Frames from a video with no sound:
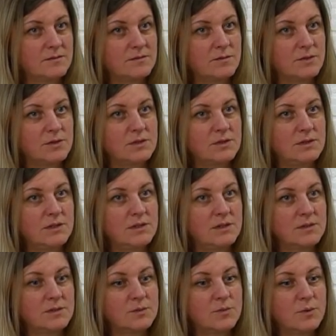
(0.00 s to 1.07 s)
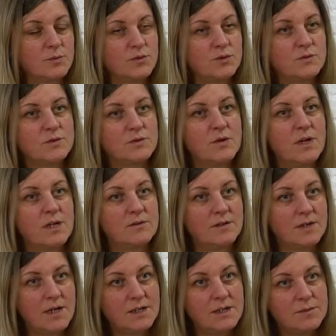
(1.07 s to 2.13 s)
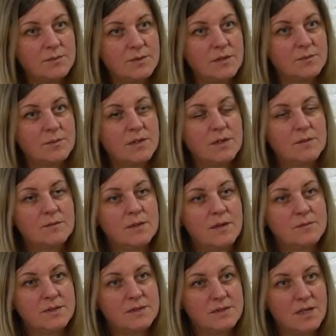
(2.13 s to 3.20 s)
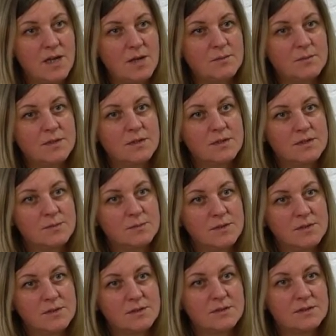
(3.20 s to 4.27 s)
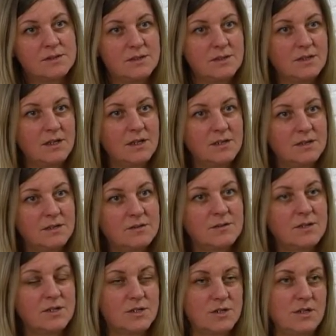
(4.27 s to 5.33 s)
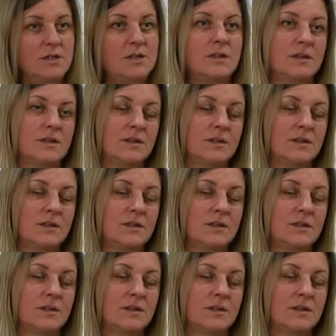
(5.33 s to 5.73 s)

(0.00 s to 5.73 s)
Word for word: Вот. И с помощью визуального ряда мы им объясняем смысл тех или иных выражений.